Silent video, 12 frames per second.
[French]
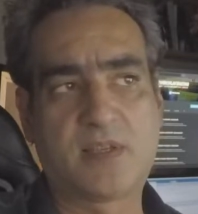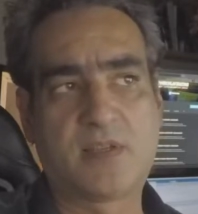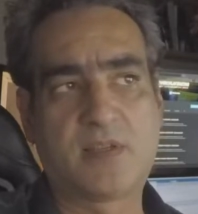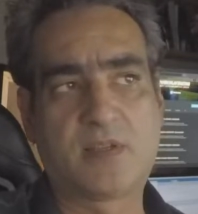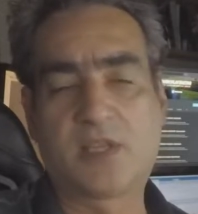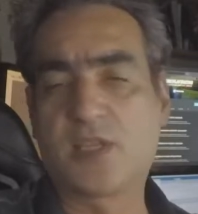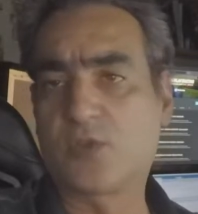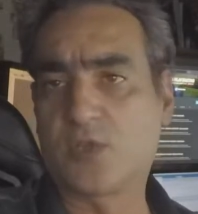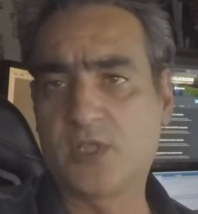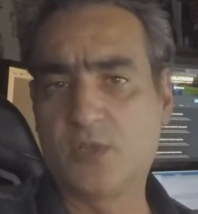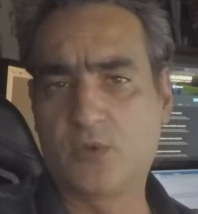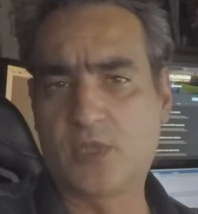euh, qui est
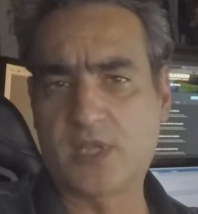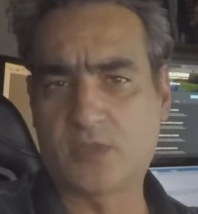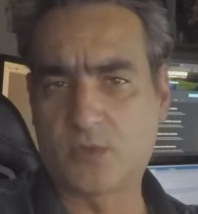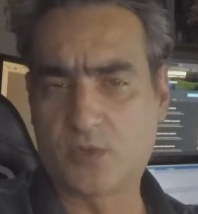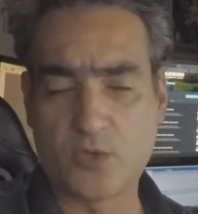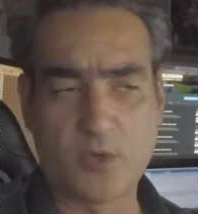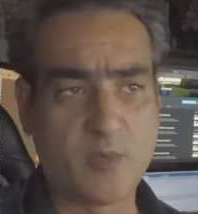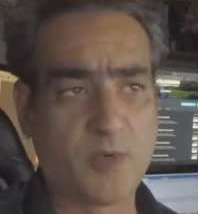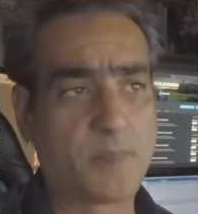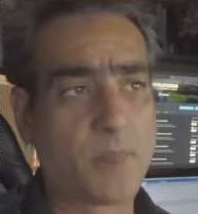sortie le 4 octobre,